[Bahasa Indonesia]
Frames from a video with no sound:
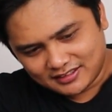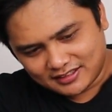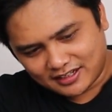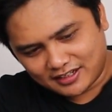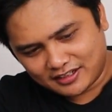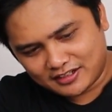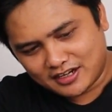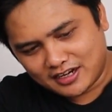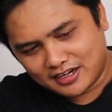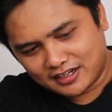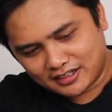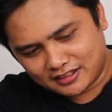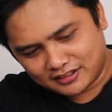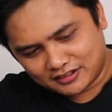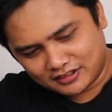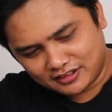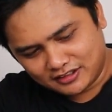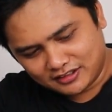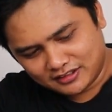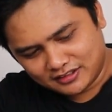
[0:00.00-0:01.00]
nah jarang
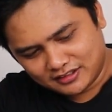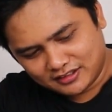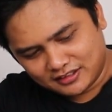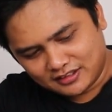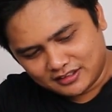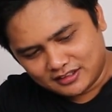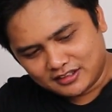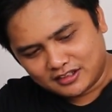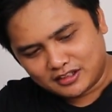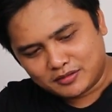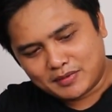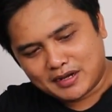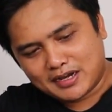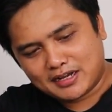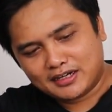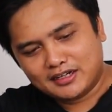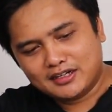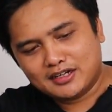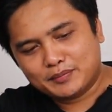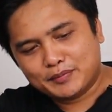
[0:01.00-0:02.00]
sih
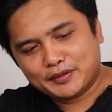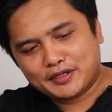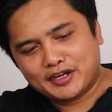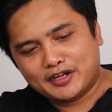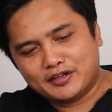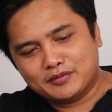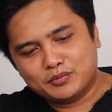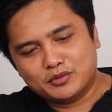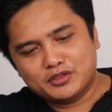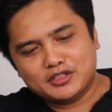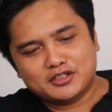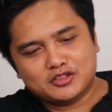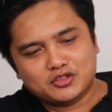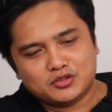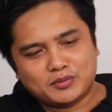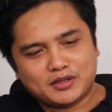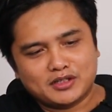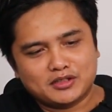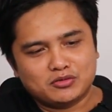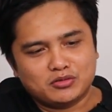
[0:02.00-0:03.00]
kemarin dapat handphone yang
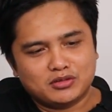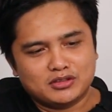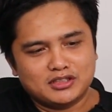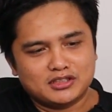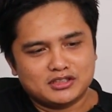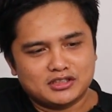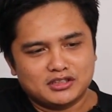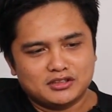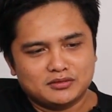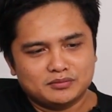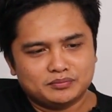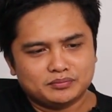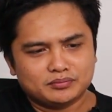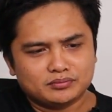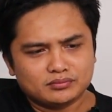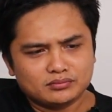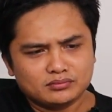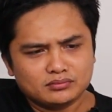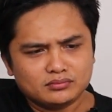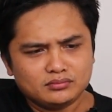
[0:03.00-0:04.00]
cuma itu aja sih
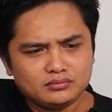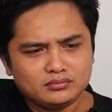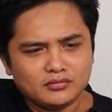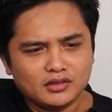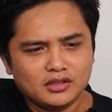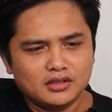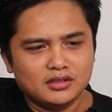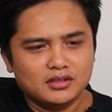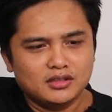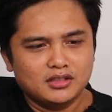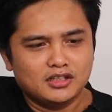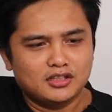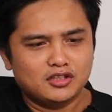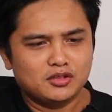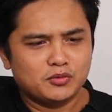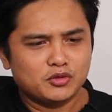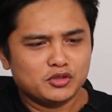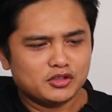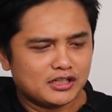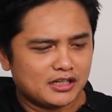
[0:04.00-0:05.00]
itu
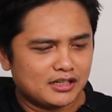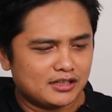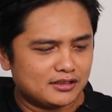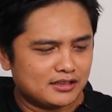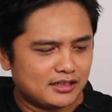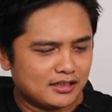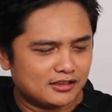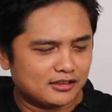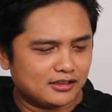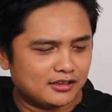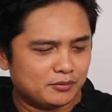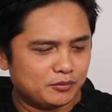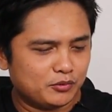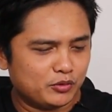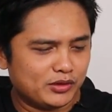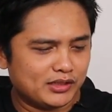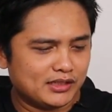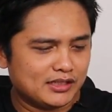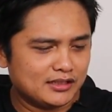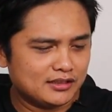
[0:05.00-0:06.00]
mau kak tak
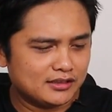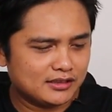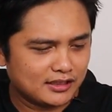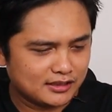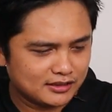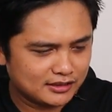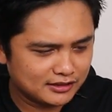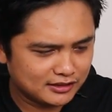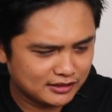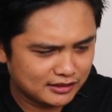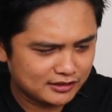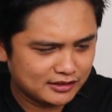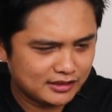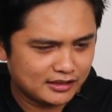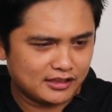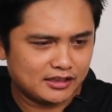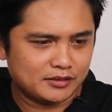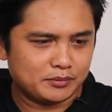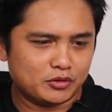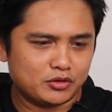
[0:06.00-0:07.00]
gue kan ntar saya, saya
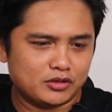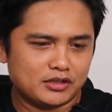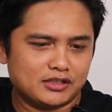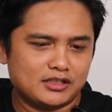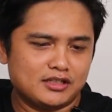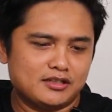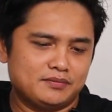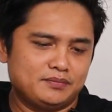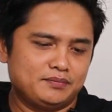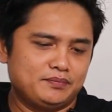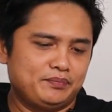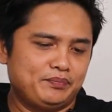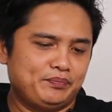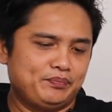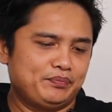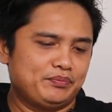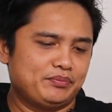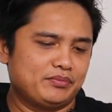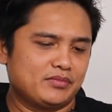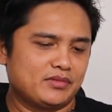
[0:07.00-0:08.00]
cari ya produknya
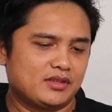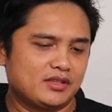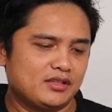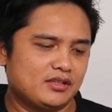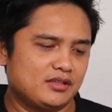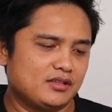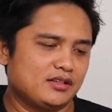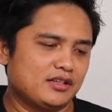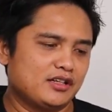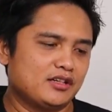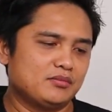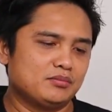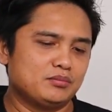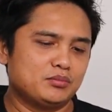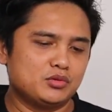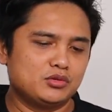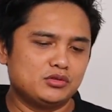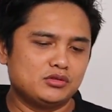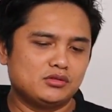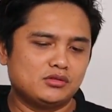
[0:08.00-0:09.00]

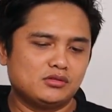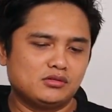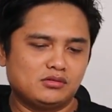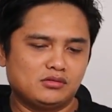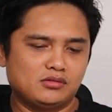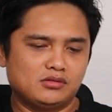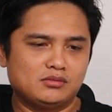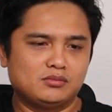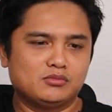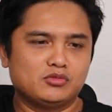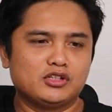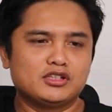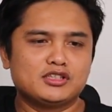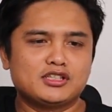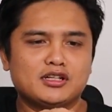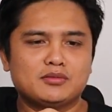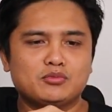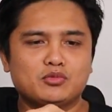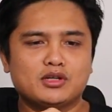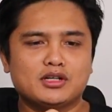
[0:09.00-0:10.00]
handphone mungkin
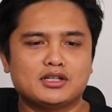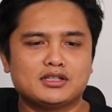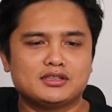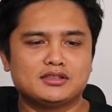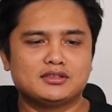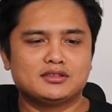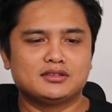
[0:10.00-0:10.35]
saya buat